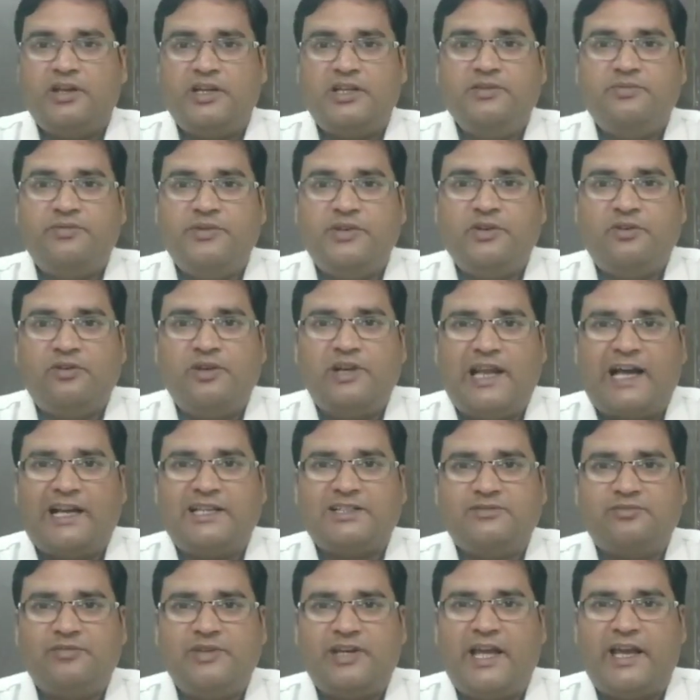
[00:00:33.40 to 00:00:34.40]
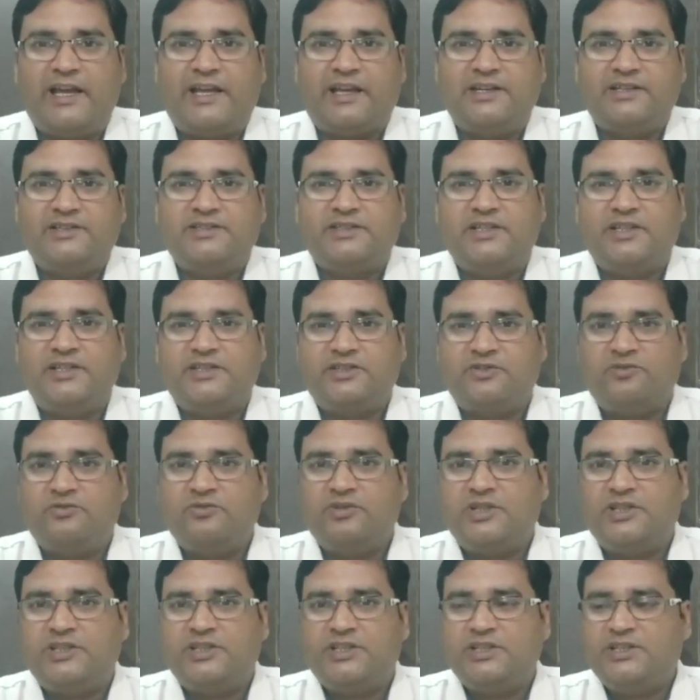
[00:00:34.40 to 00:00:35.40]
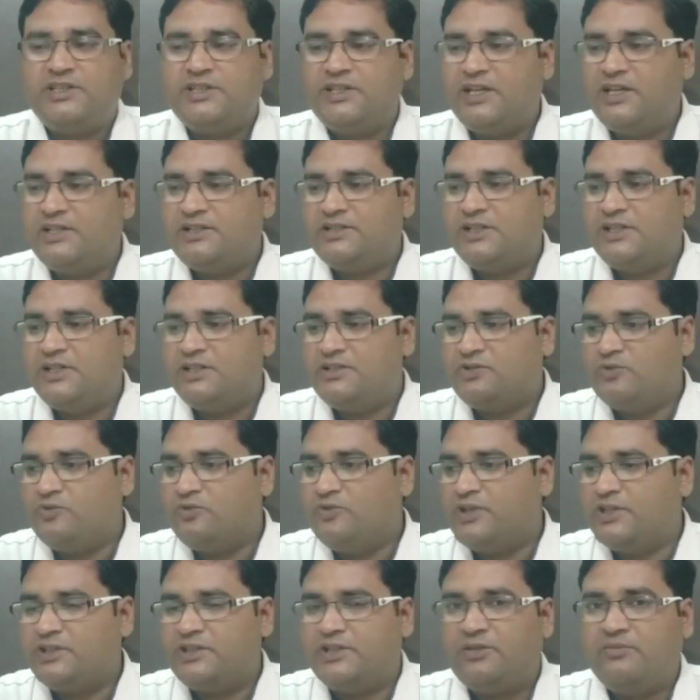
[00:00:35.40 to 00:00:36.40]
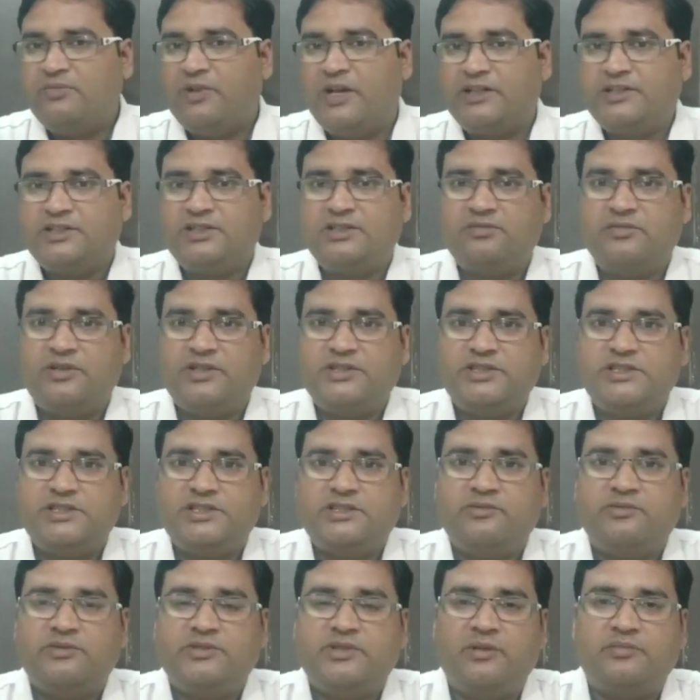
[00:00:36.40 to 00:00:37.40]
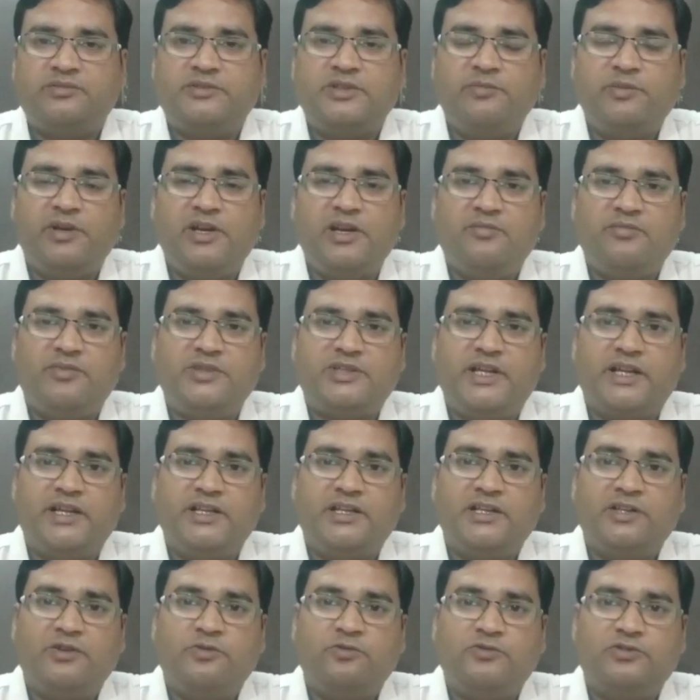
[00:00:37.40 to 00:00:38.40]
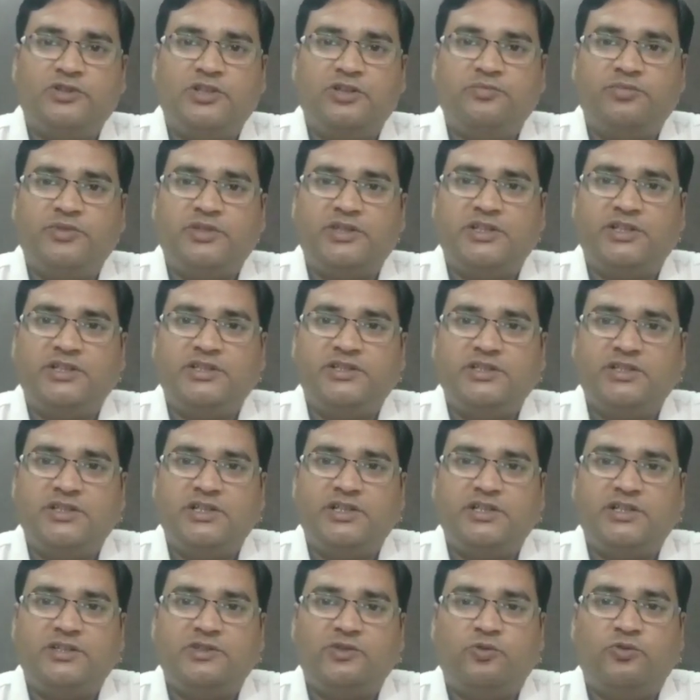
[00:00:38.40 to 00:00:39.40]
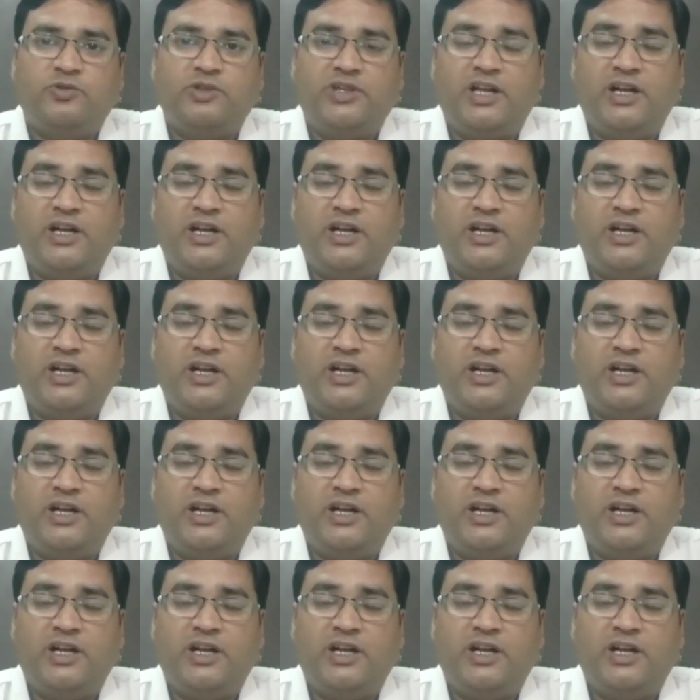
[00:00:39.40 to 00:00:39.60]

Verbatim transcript: इस वीडियो को लास्ट में लाइक एंड शेयर जरूर कर दीजिएगा चलिए शुरू करते हैं आज के समाचार जिसमें सबसे पहले हम बताएंगे कि उत्तर प्रदेश टी ए टी